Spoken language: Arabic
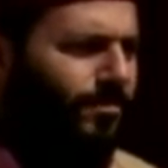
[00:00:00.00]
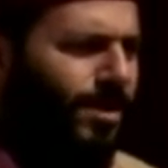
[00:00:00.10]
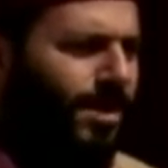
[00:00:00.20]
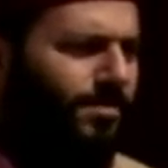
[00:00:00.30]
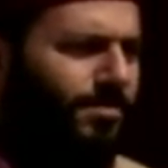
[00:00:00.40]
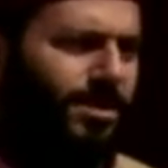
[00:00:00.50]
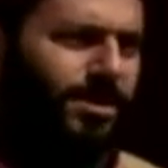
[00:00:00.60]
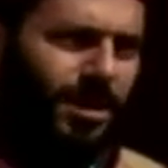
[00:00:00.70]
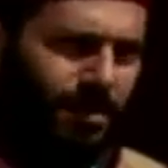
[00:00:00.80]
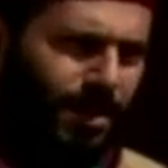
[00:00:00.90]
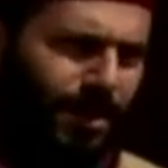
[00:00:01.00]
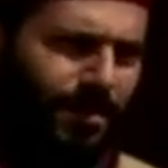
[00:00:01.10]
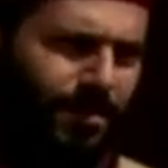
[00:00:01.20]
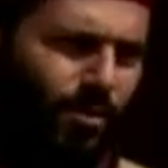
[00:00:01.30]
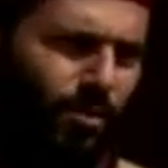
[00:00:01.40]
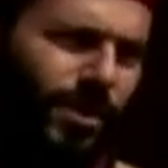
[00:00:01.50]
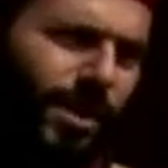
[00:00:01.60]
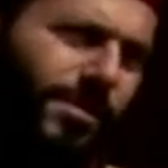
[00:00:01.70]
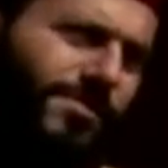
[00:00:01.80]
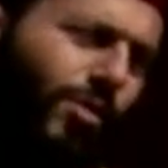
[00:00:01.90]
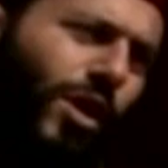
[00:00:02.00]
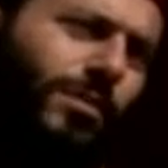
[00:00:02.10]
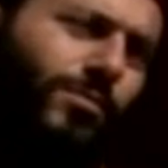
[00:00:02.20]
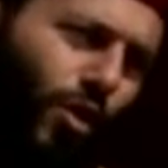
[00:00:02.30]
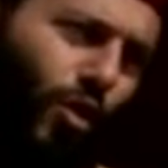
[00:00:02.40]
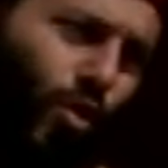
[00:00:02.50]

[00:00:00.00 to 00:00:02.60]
فيها من الطيبة وفيها بنفس الوقت من